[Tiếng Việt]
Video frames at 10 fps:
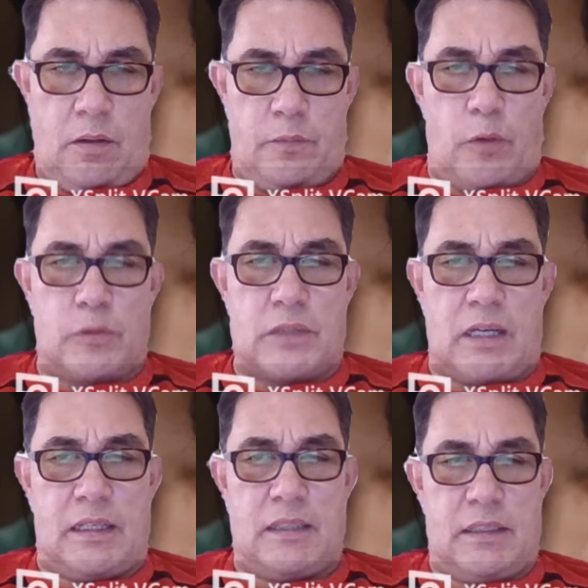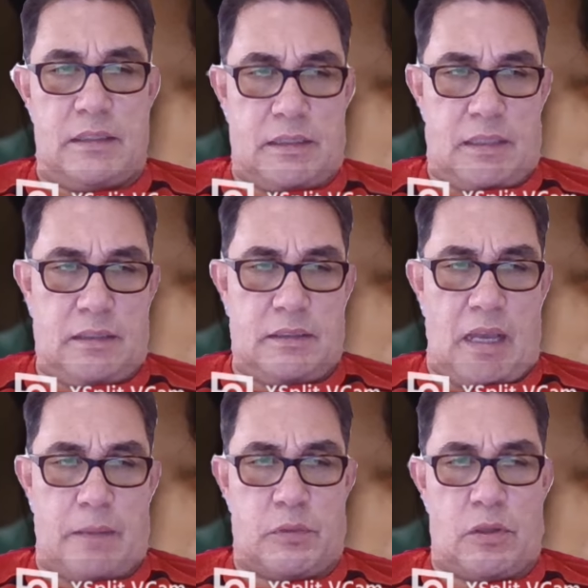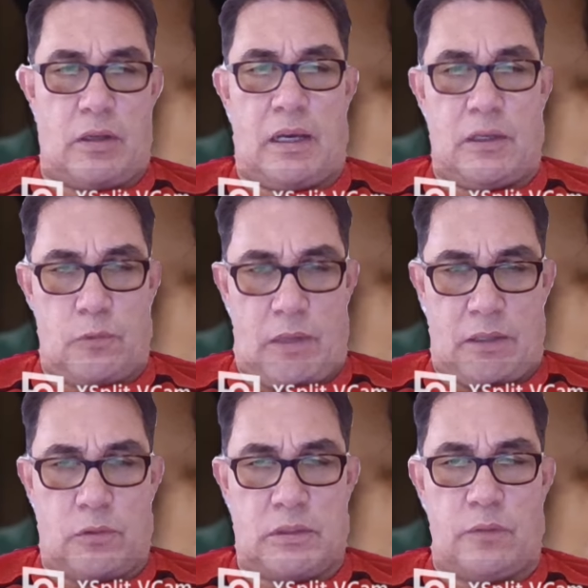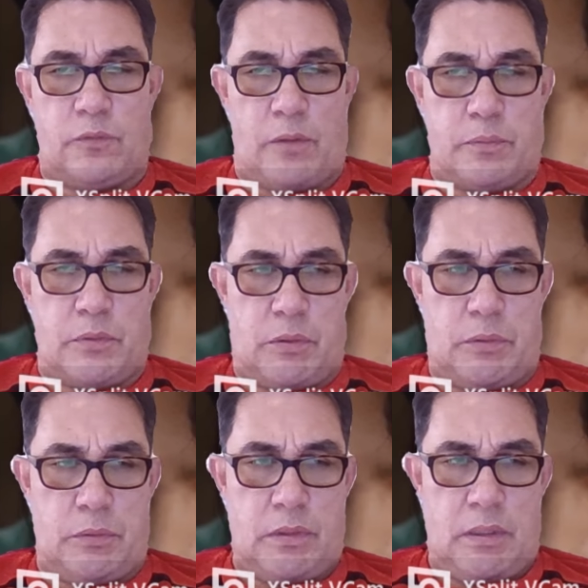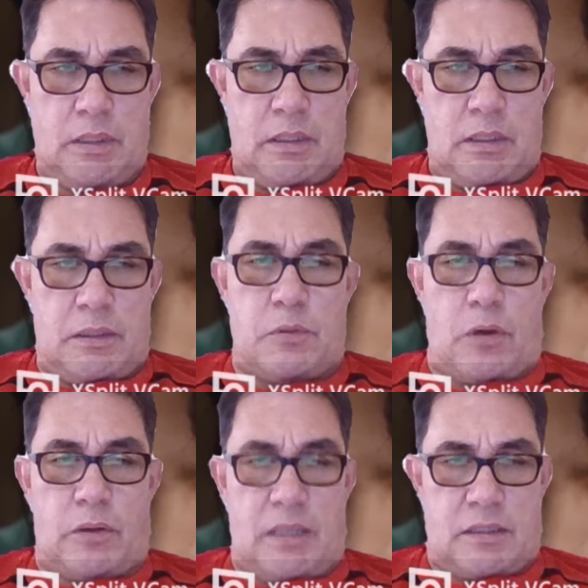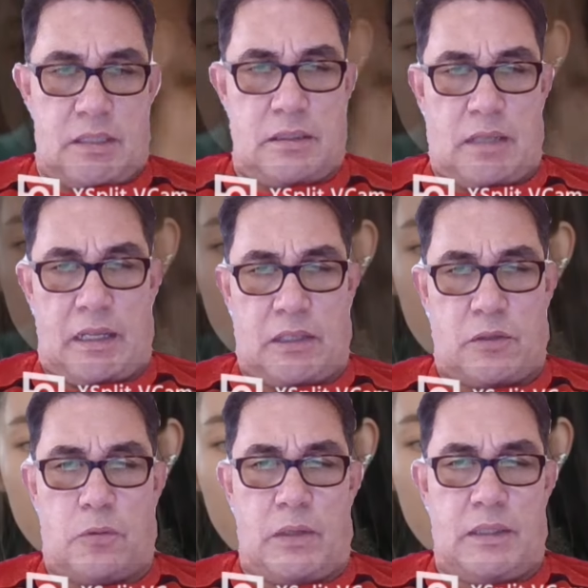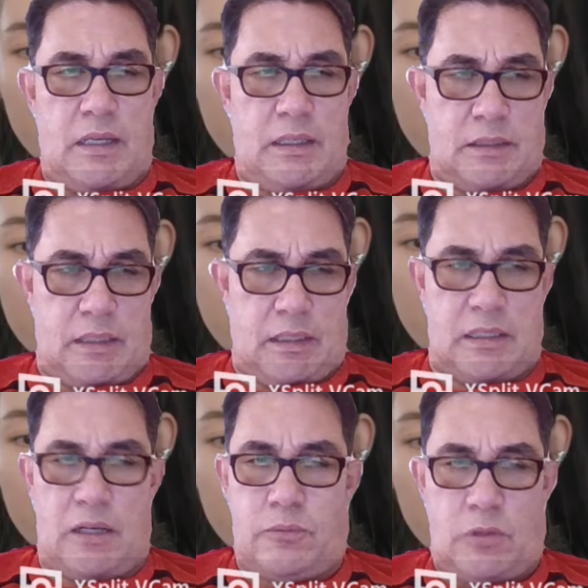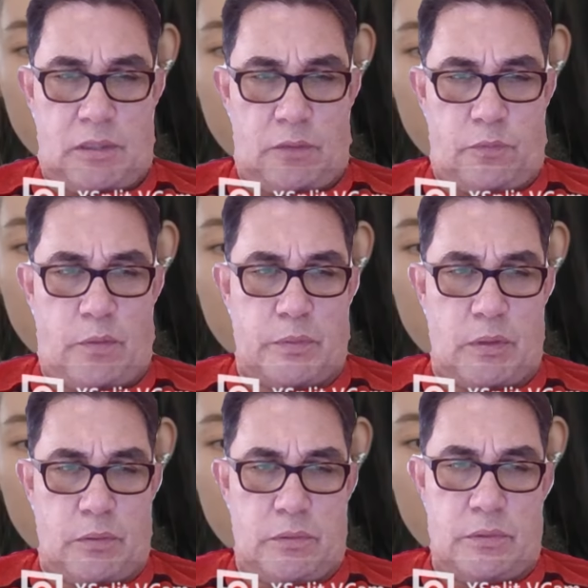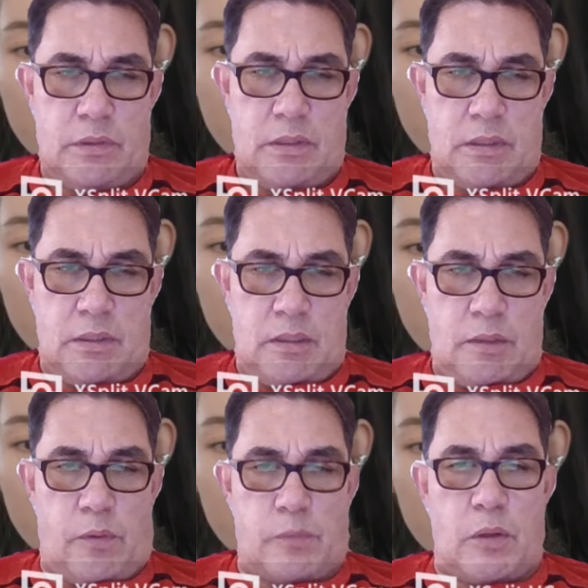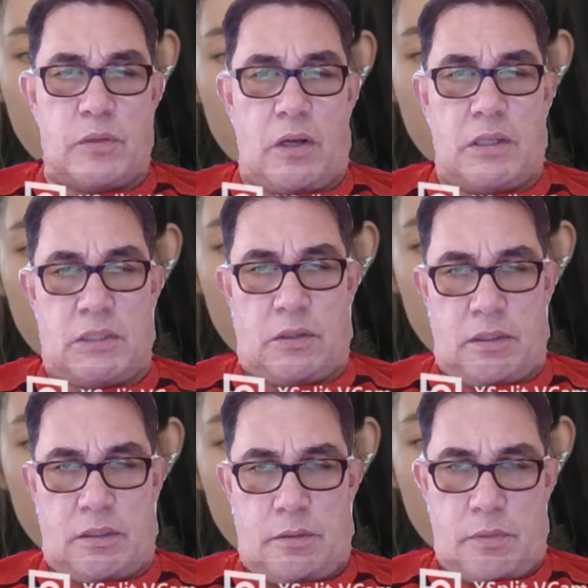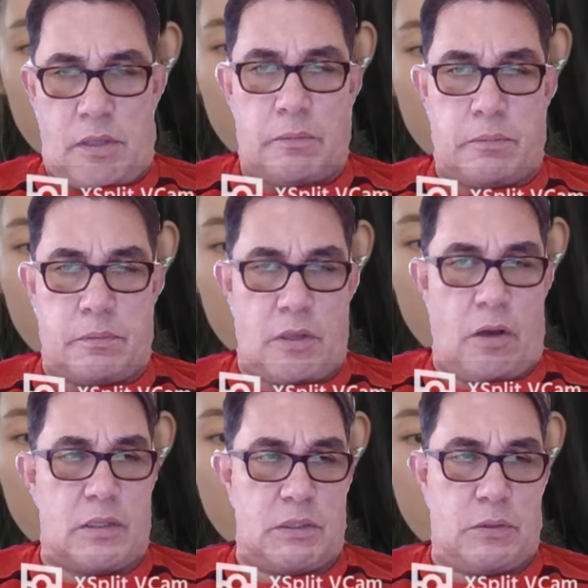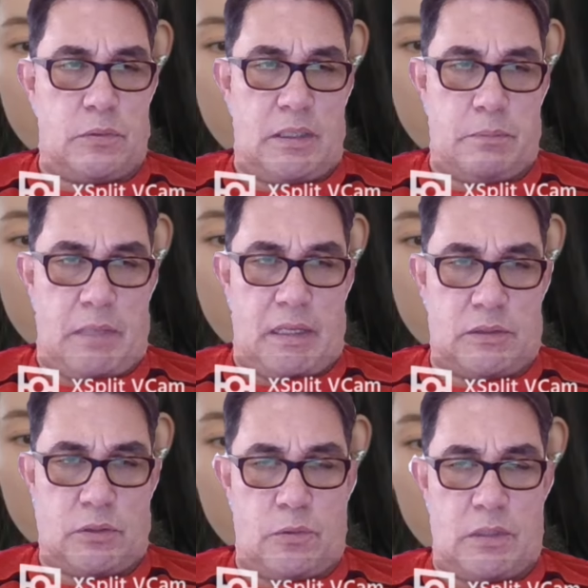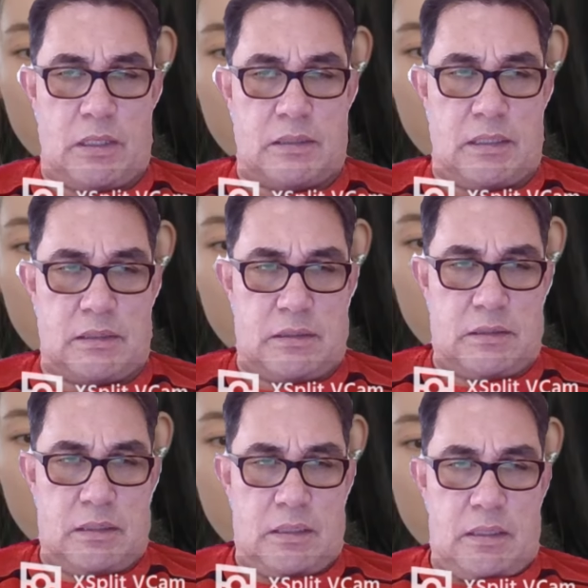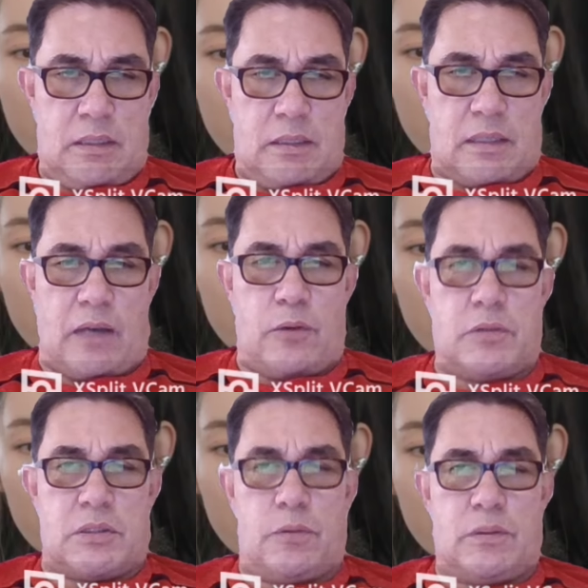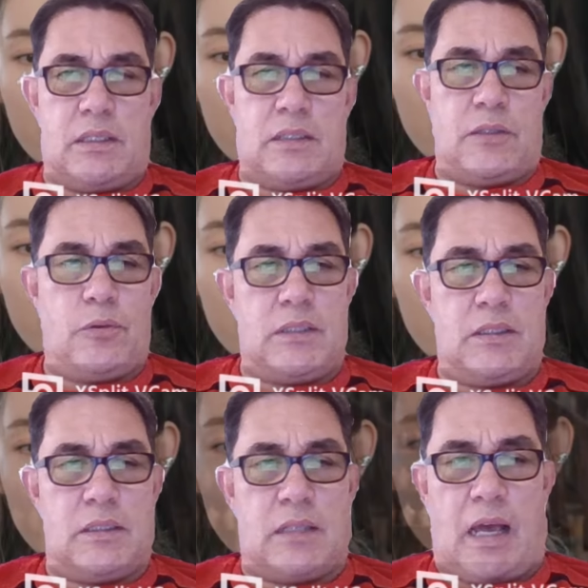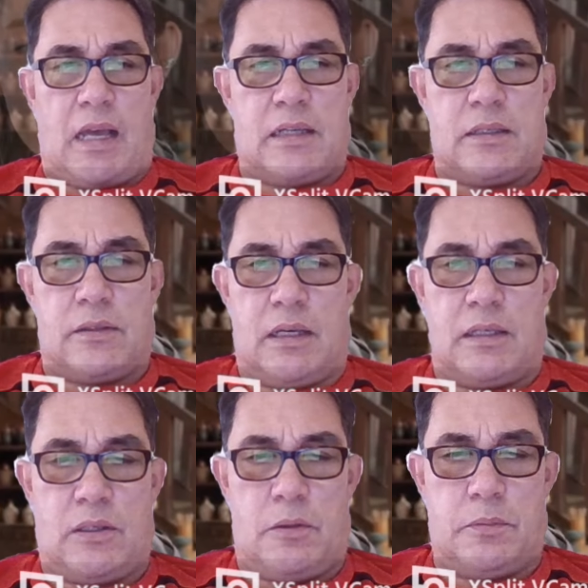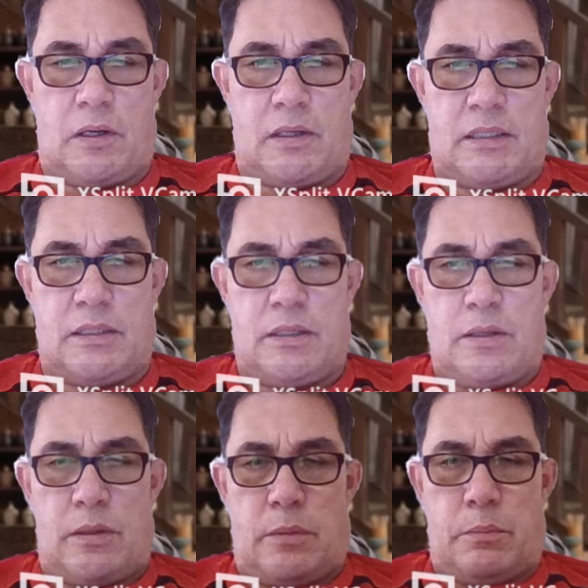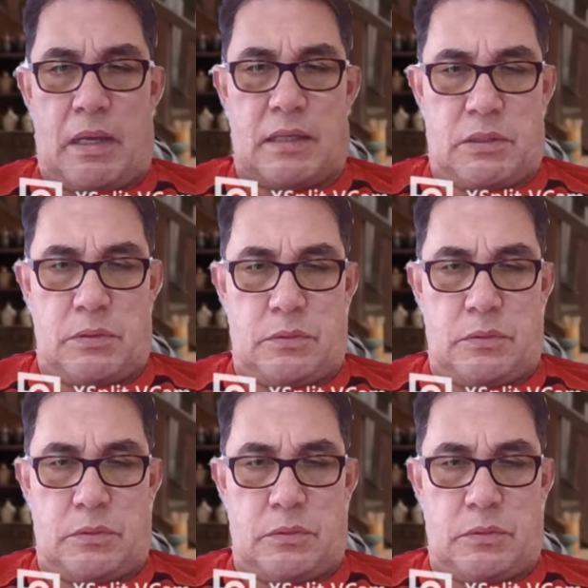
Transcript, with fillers: phụ thân hiển linh chứng giám cho lời nguyện của tinh phong vũ nếu cõi nhân sinh này có quỷ đế thì không có tinh phong vũ phong vũ nói rồi dốc dò rượu lên miệng tu ẩn ực chàng uống rượu như uống nước lã nhưng khốn nổi mang rượu